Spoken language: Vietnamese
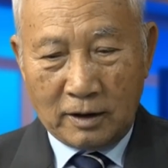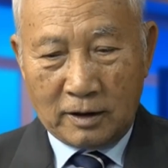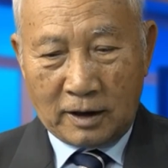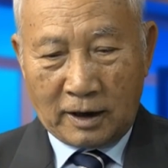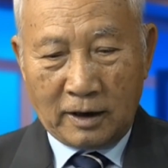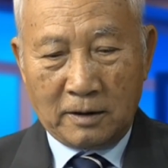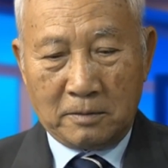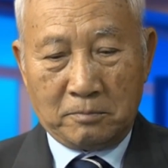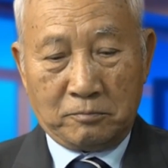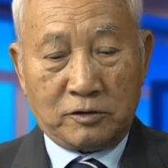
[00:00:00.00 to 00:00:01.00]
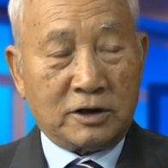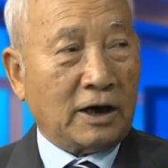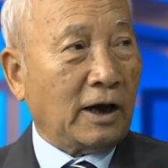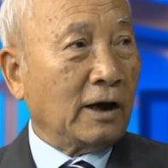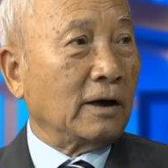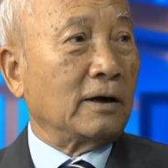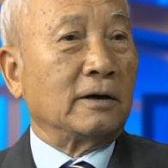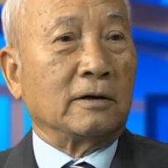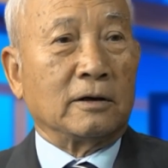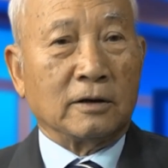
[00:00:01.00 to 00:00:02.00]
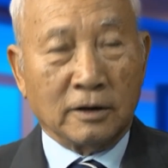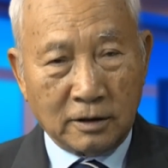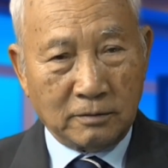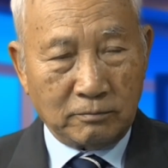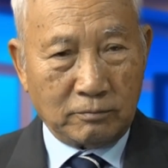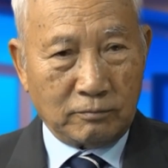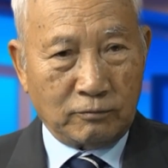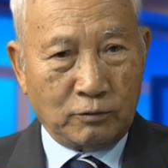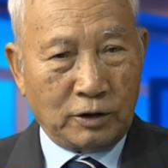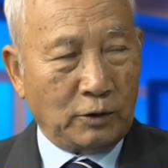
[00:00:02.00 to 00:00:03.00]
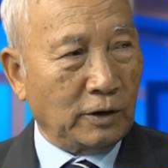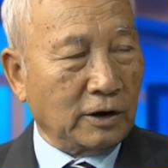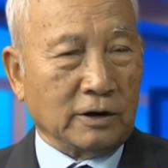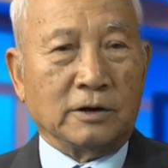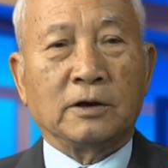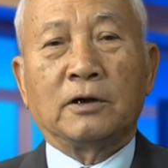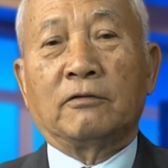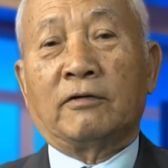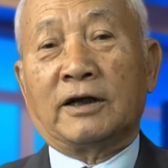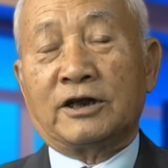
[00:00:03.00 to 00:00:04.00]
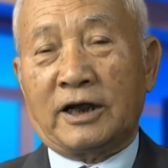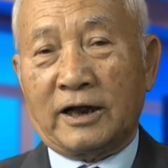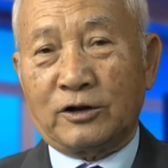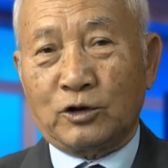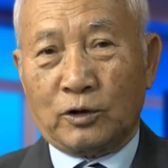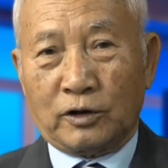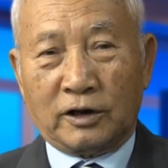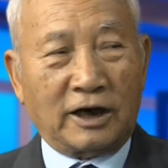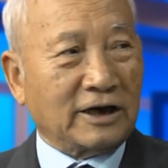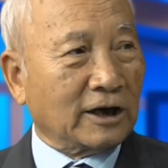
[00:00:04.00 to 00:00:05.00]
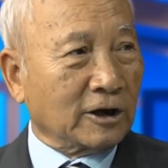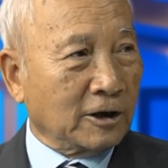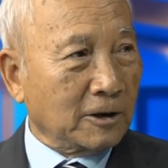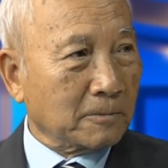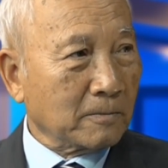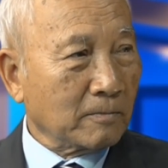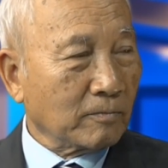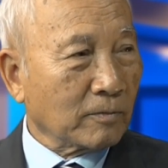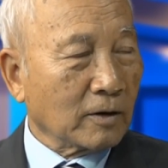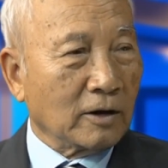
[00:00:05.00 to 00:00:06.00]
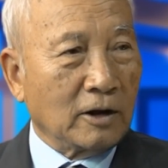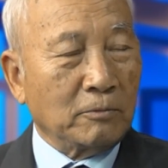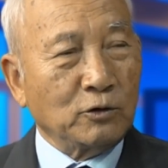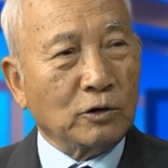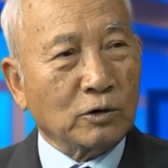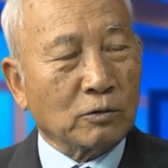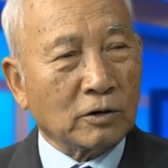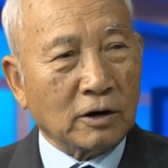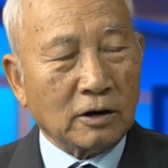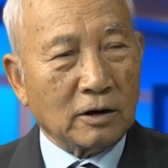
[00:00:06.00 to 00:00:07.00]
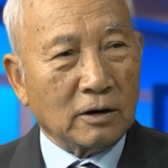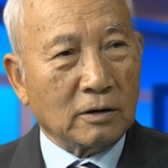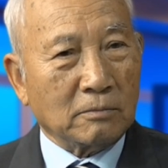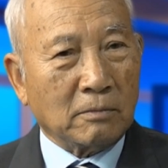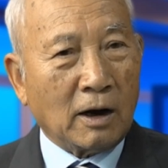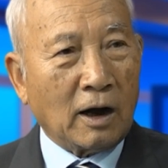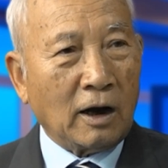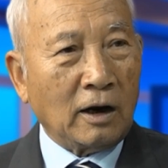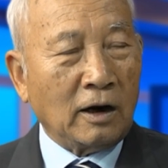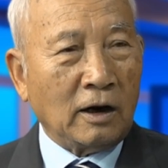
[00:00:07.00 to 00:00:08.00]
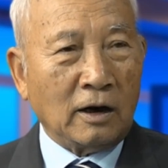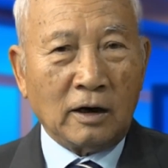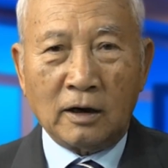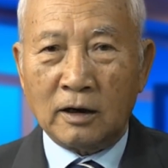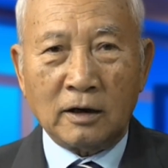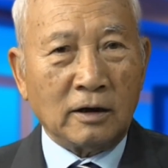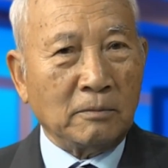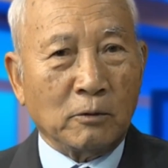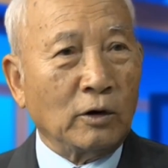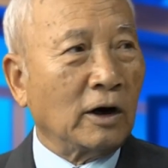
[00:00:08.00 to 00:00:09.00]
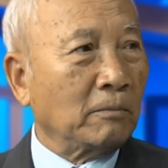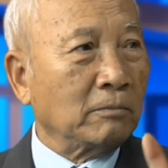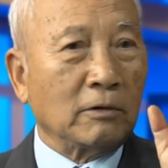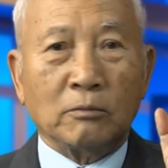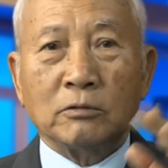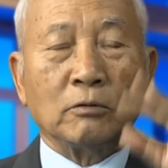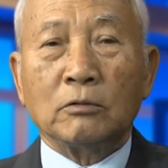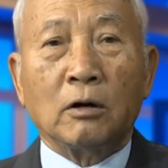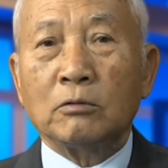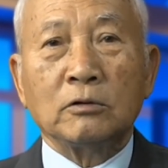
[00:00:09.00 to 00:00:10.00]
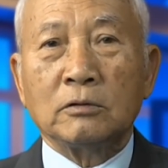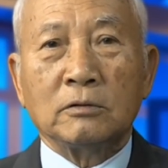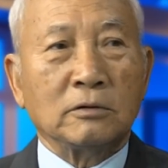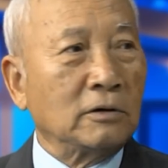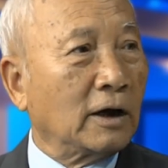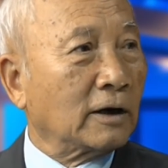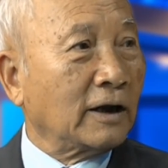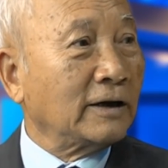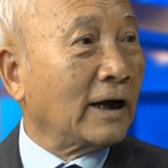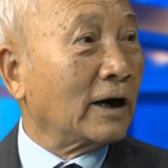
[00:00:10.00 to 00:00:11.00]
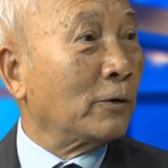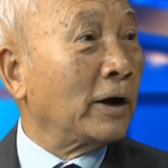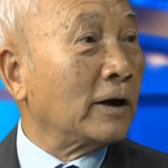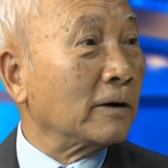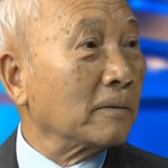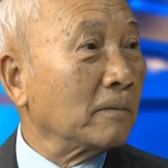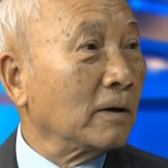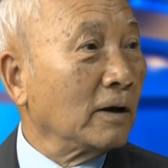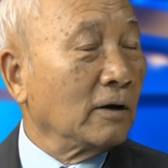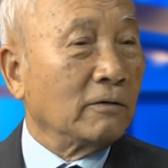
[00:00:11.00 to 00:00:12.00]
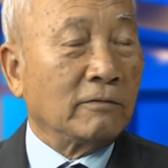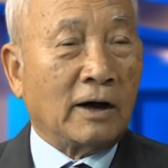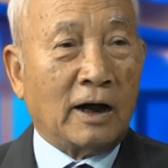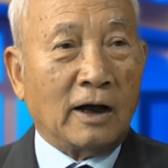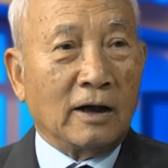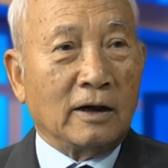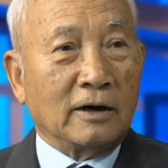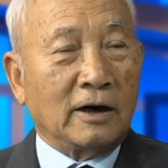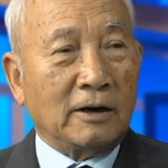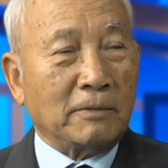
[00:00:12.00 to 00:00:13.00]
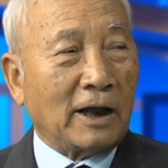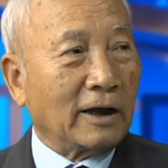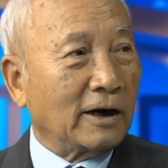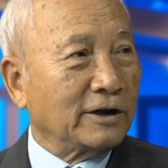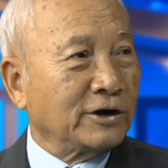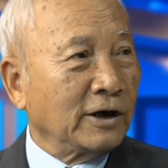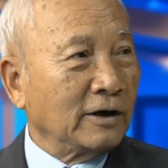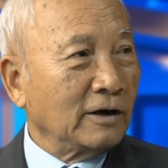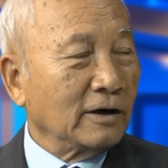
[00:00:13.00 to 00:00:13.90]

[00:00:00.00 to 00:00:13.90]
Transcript: là sẽ ngưng vũ khí nguyên tử và sẽ cho thanh tra tới. Vâng. Nhưng mà rốt cục đó mãi 4 năm ông cũng không nhận thanh tra nào hết. Vâng. Và đến năm 2009